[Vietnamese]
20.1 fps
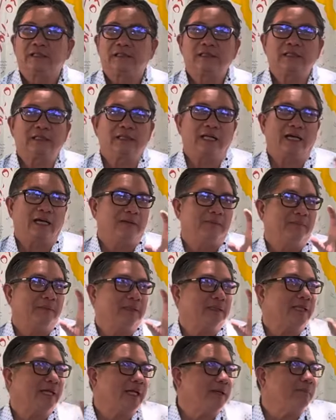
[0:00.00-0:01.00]
tức là
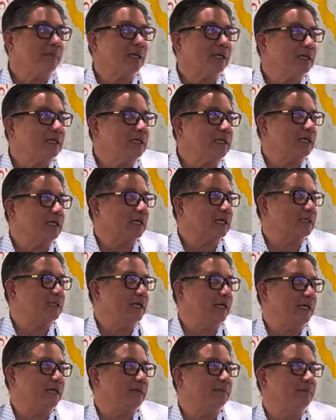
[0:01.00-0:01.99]
mình thấy bất cứ vật
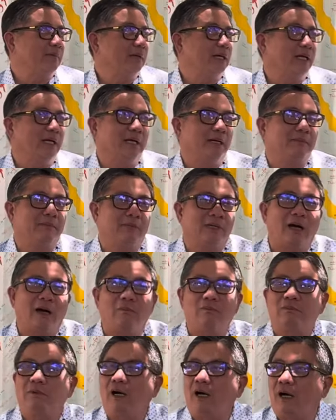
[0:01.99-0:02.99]
gì mà
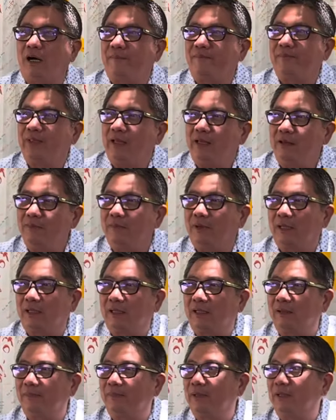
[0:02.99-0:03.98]
không có hợp với ý
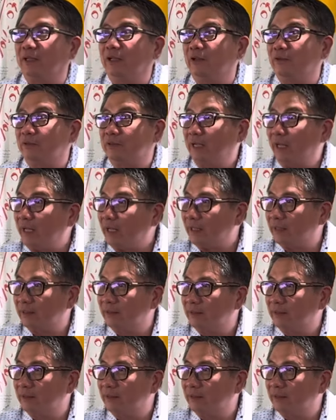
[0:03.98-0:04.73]
mình là mình đều ghét